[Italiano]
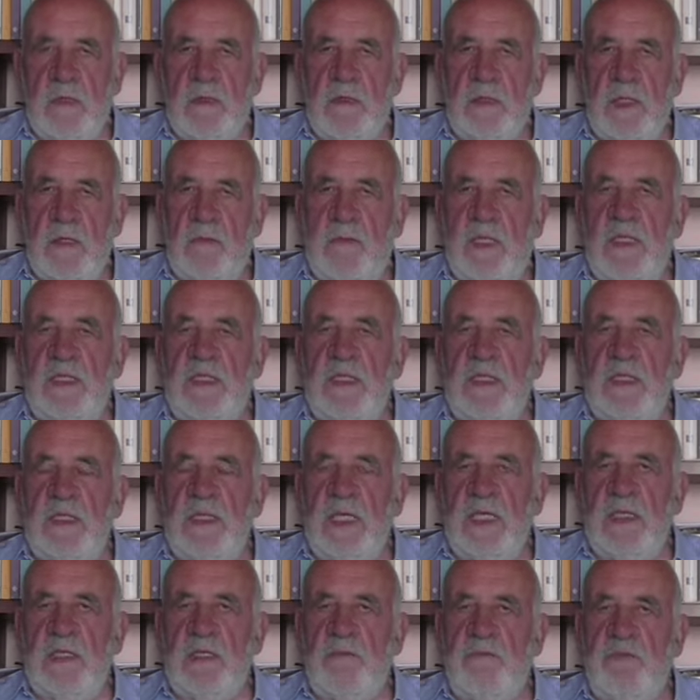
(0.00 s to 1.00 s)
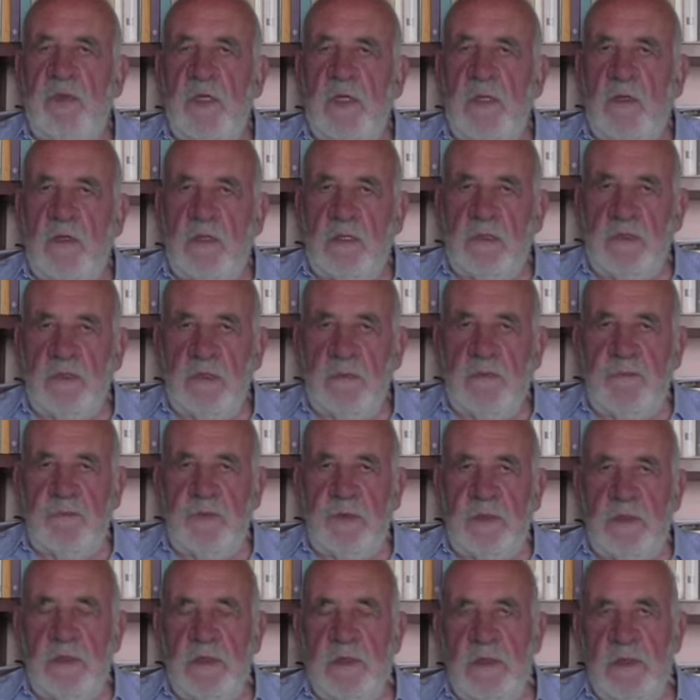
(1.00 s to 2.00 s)
una quantità di
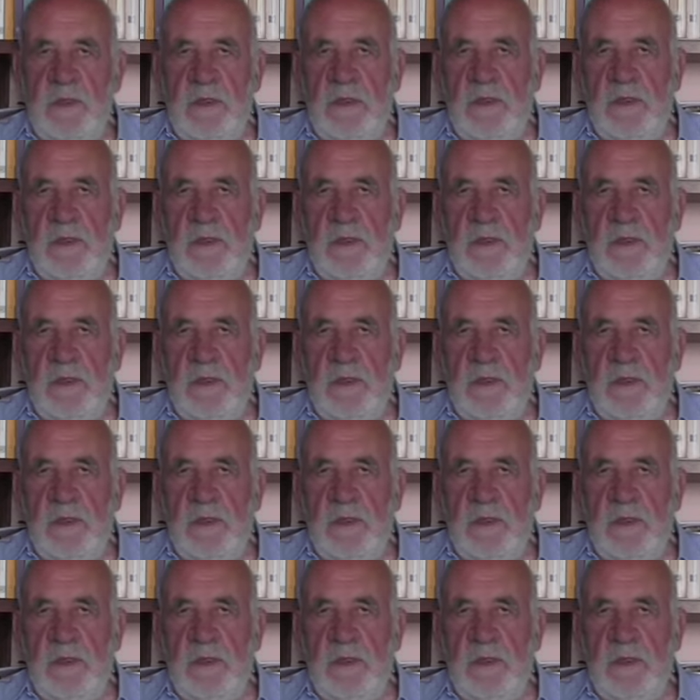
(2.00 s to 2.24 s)
filosofi